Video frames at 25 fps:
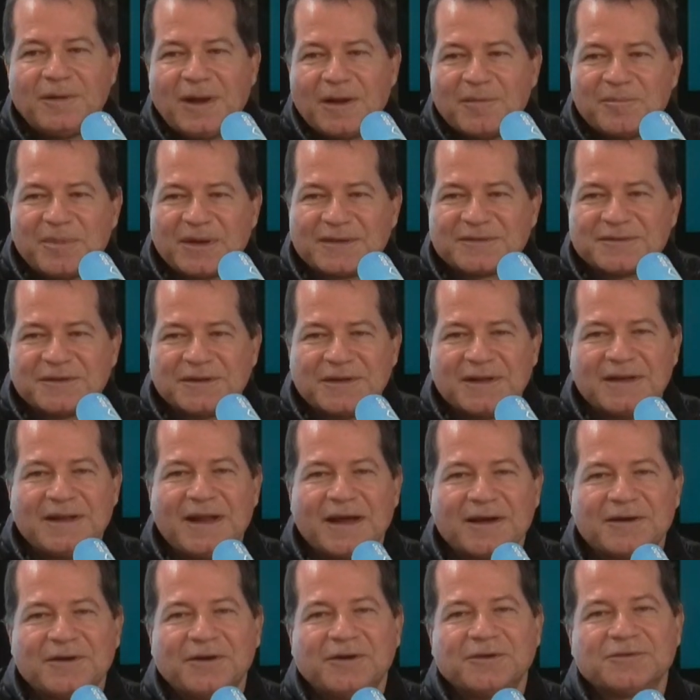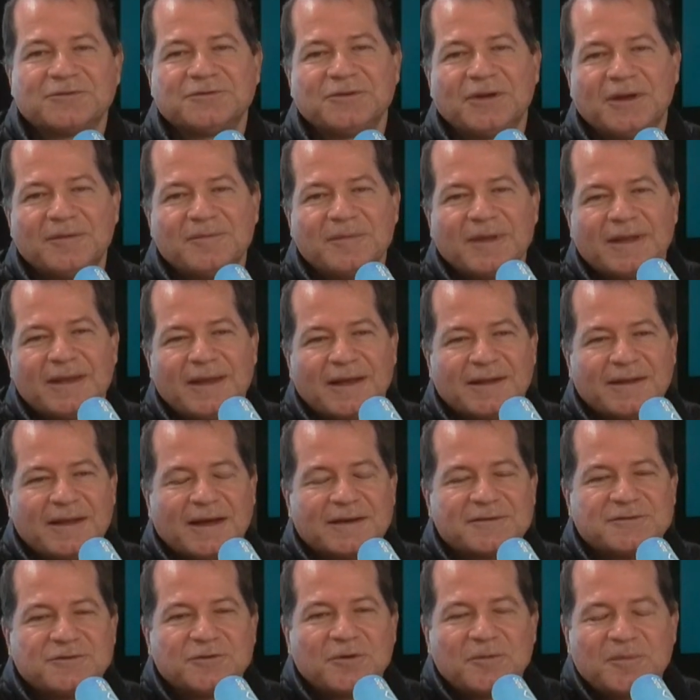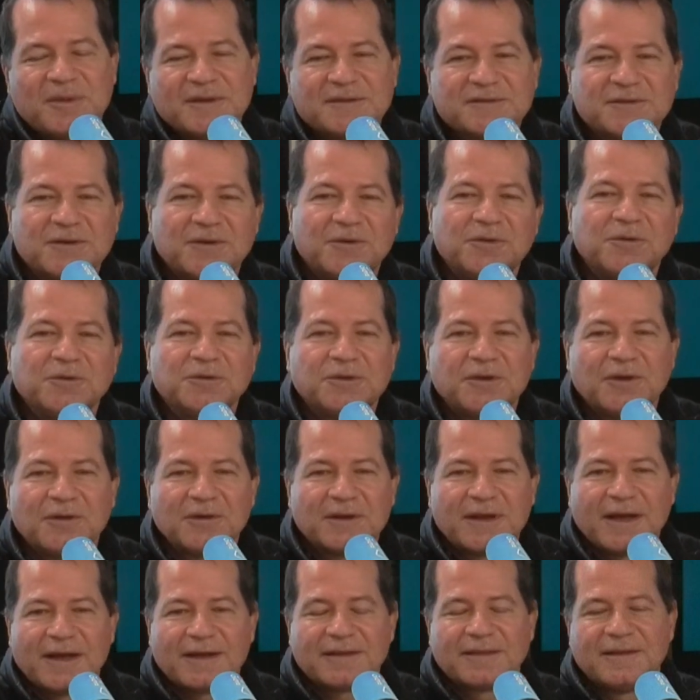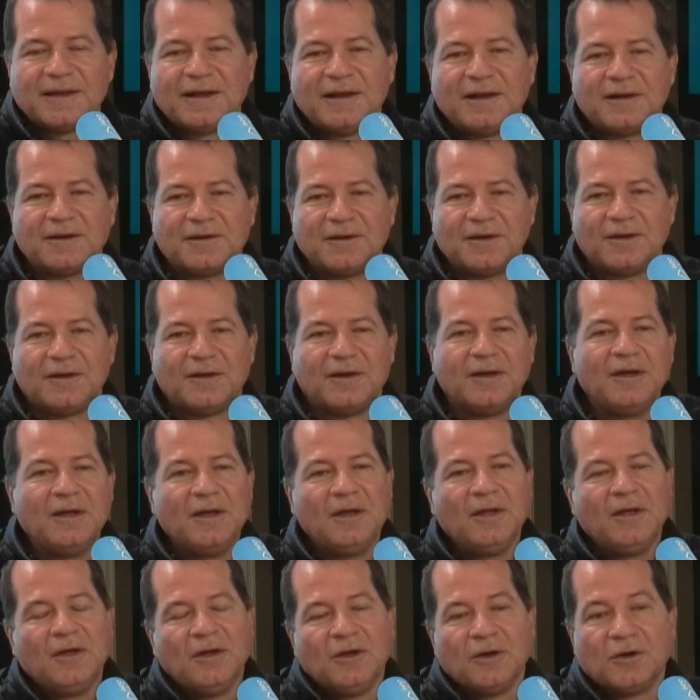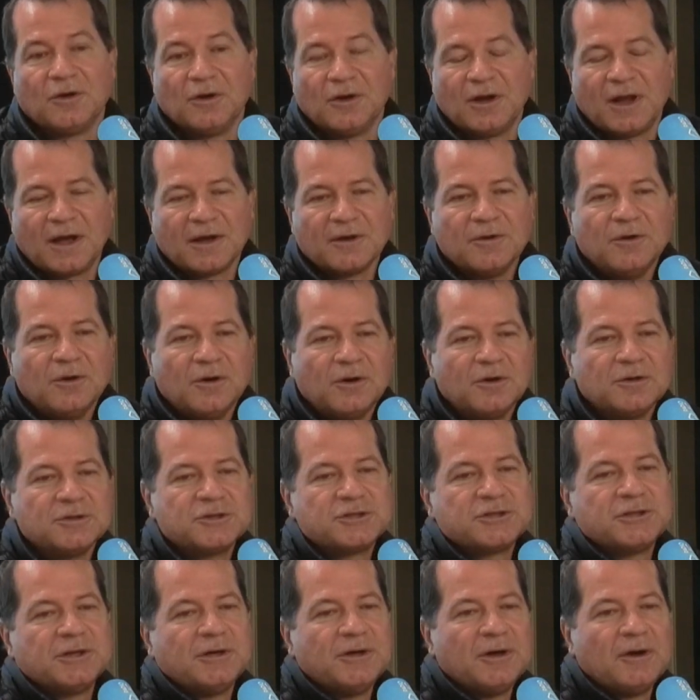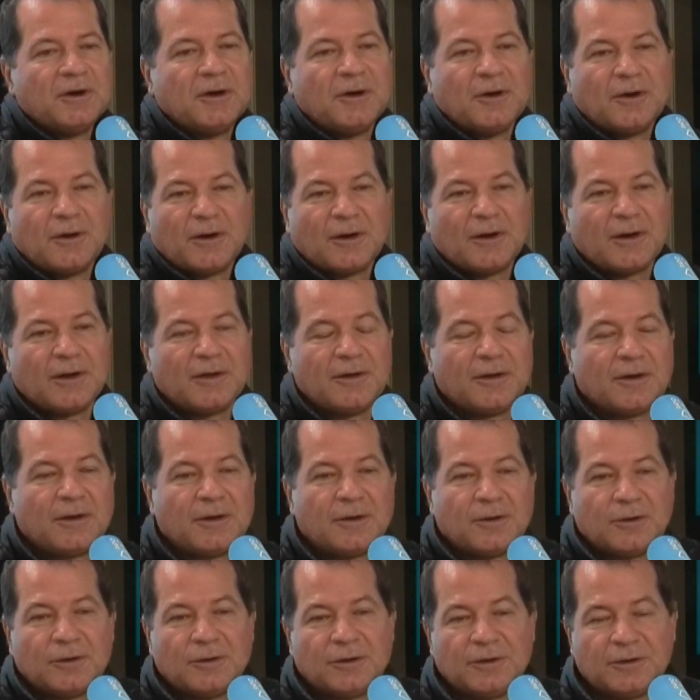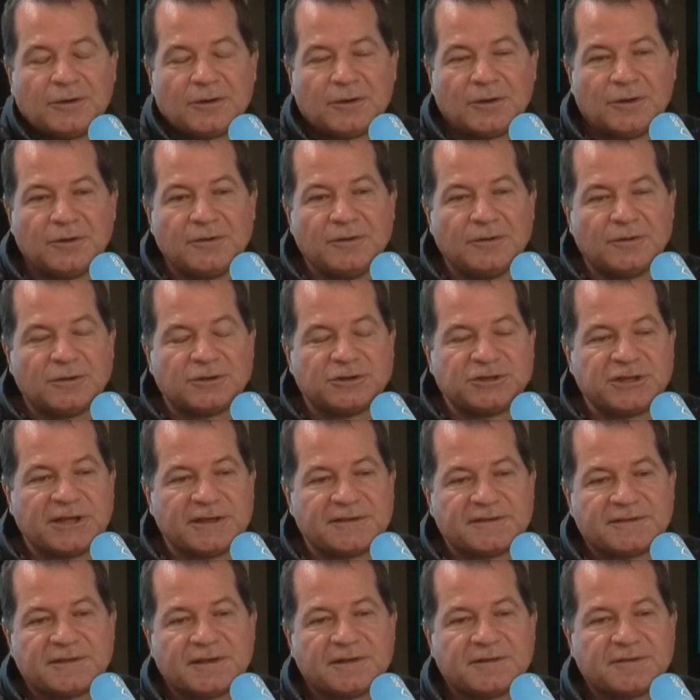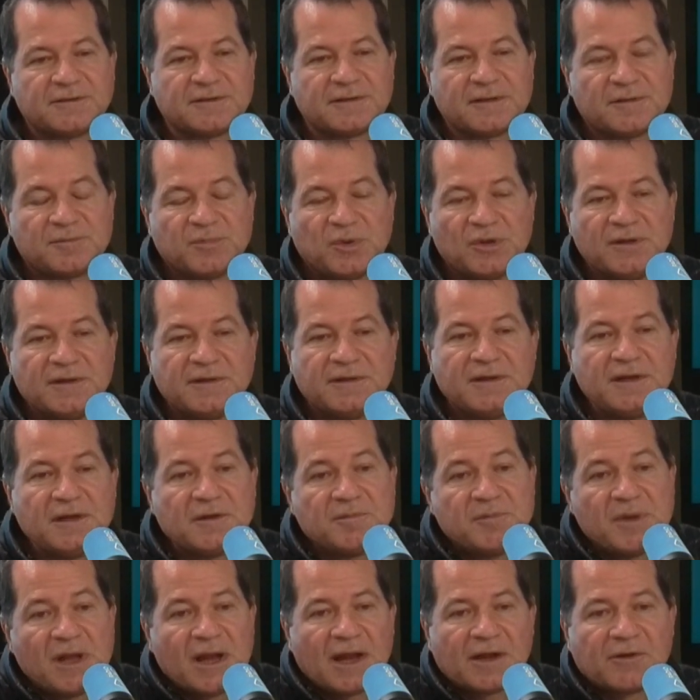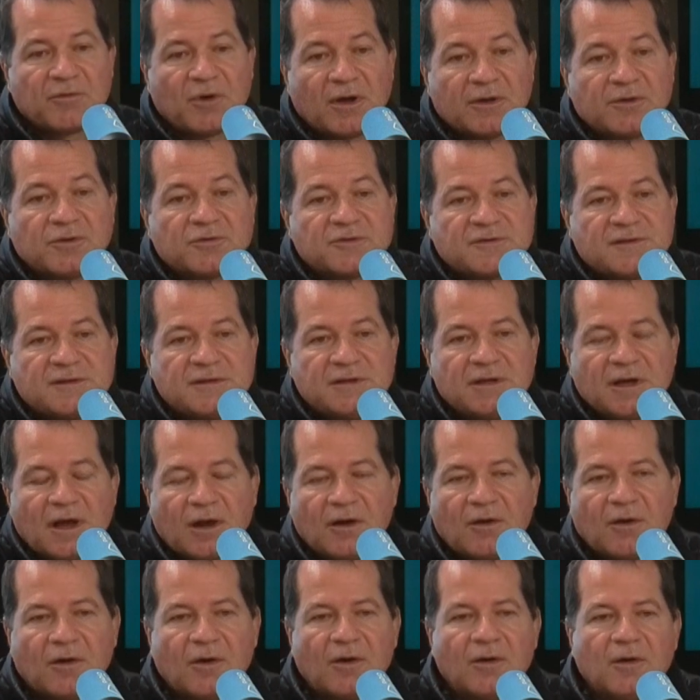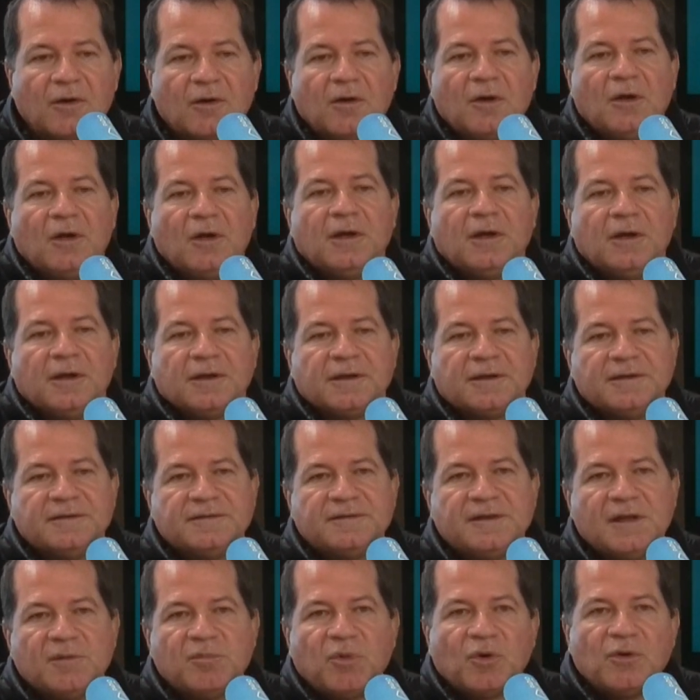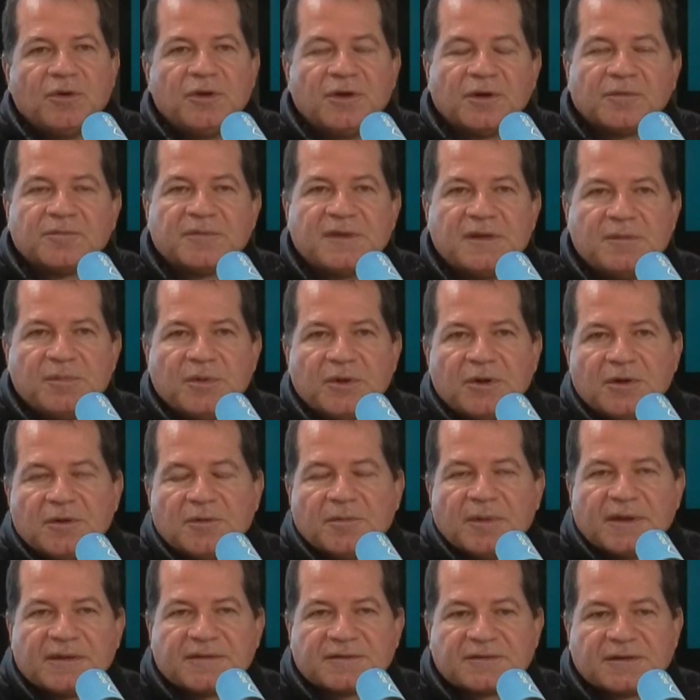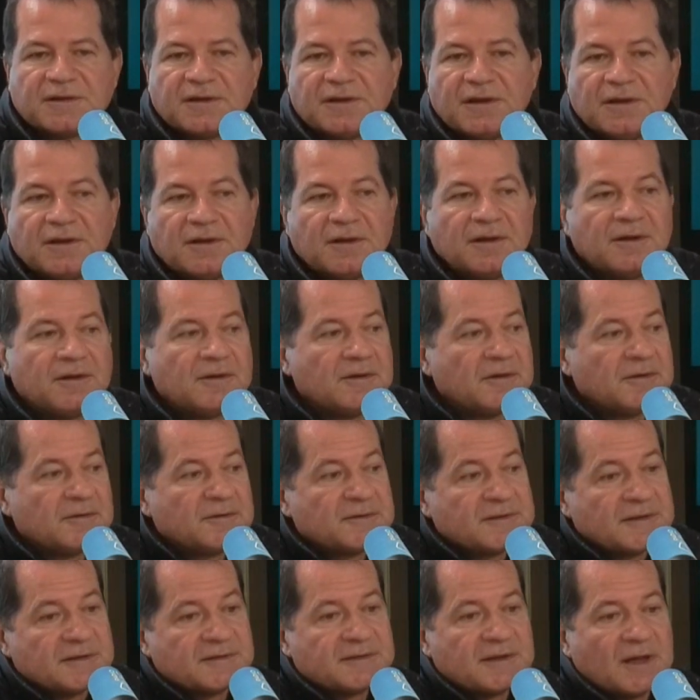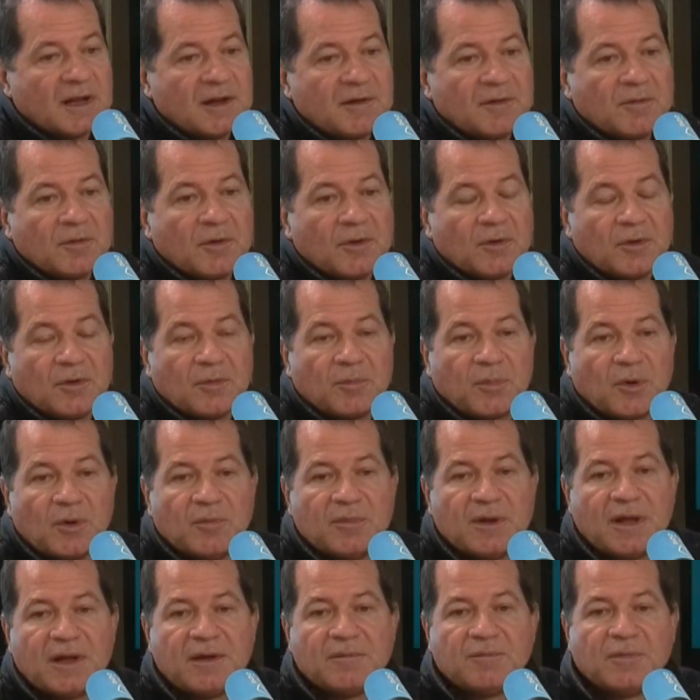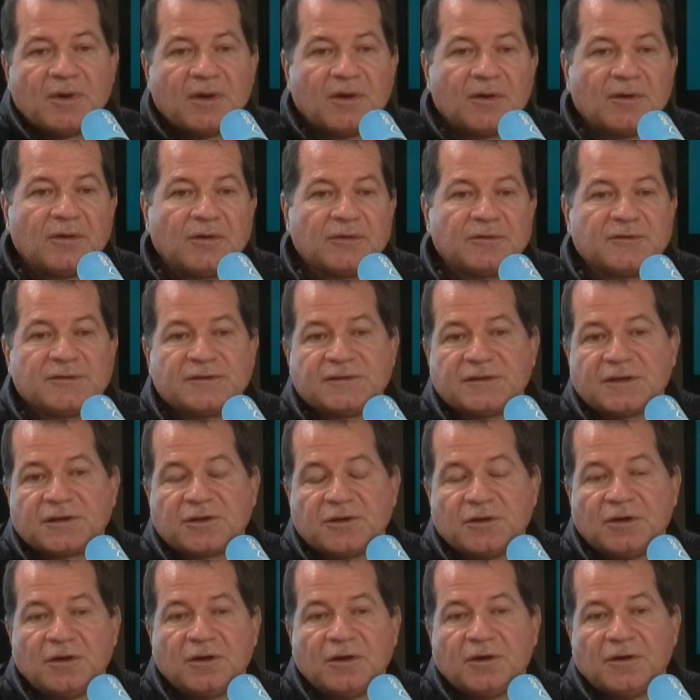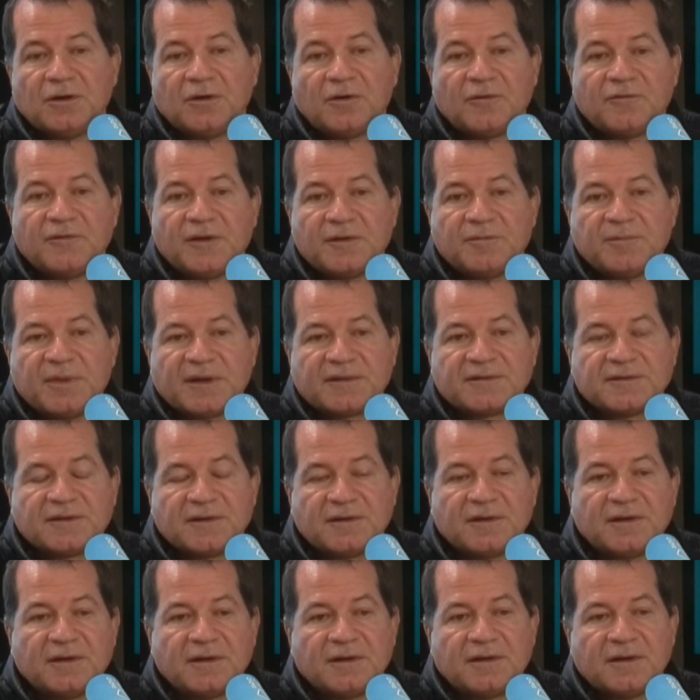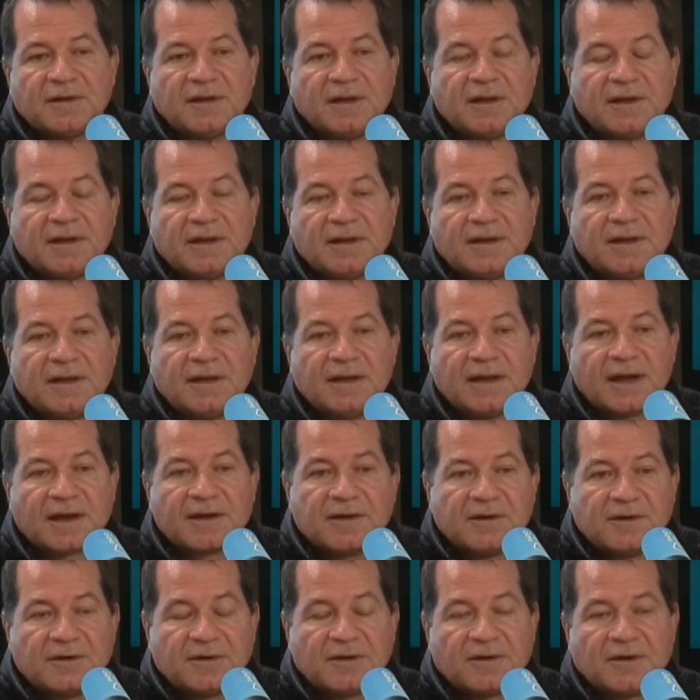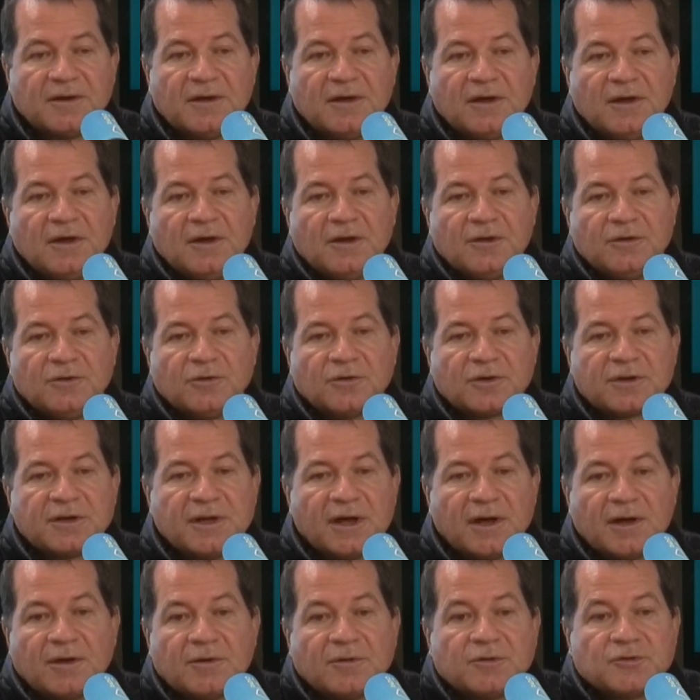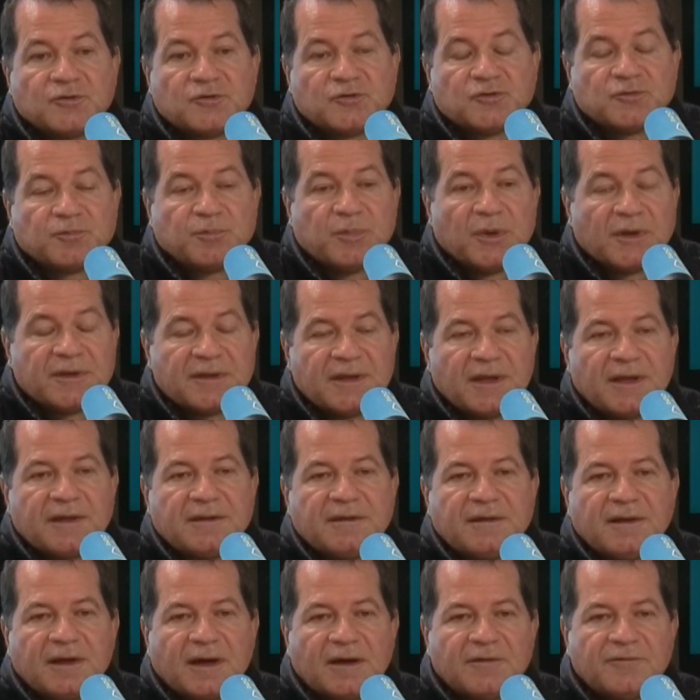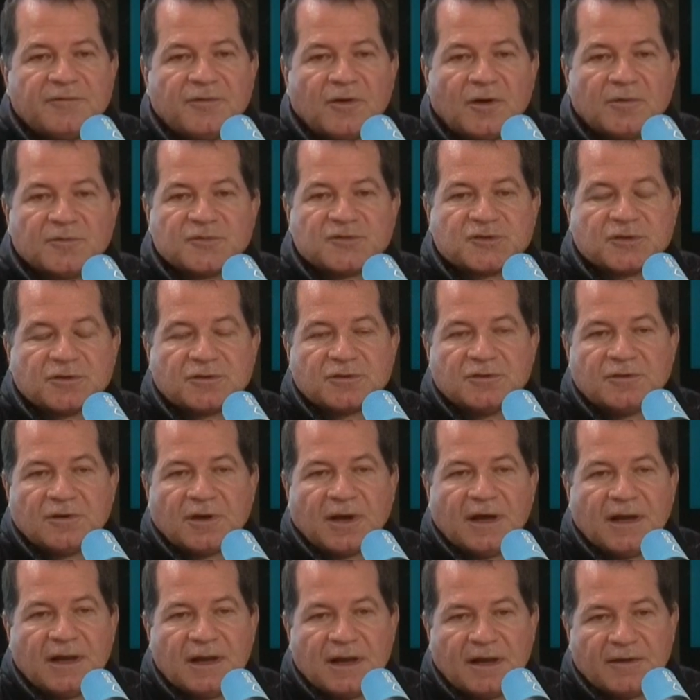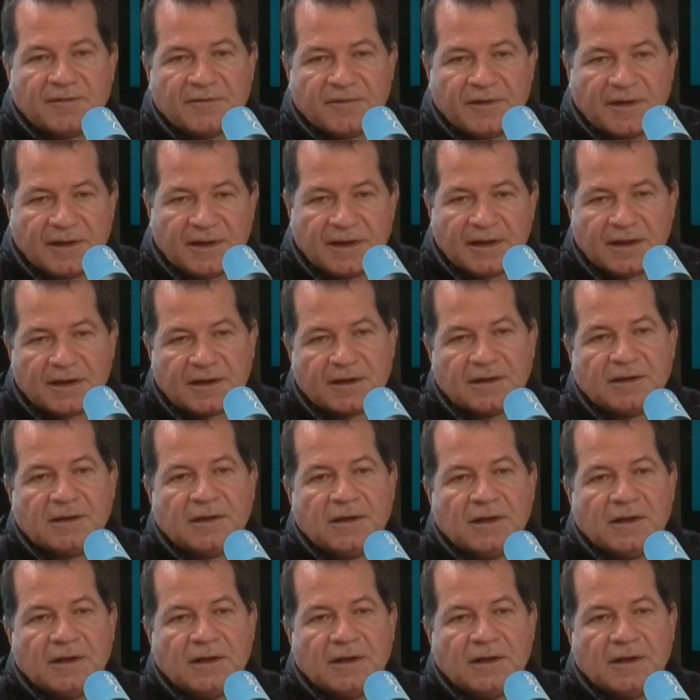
la personne est d'accord sur la manière d'action, parce que autant le cartel que, la gauche euh, rejettent cette, politique, mais la droite aussi, alors euh, qui se débrouille un petit peu, parce que c'est ça le, problème, c'est que en fait personne n'est d'accord. Donc il y a peut-être des réformes structurelles à faire.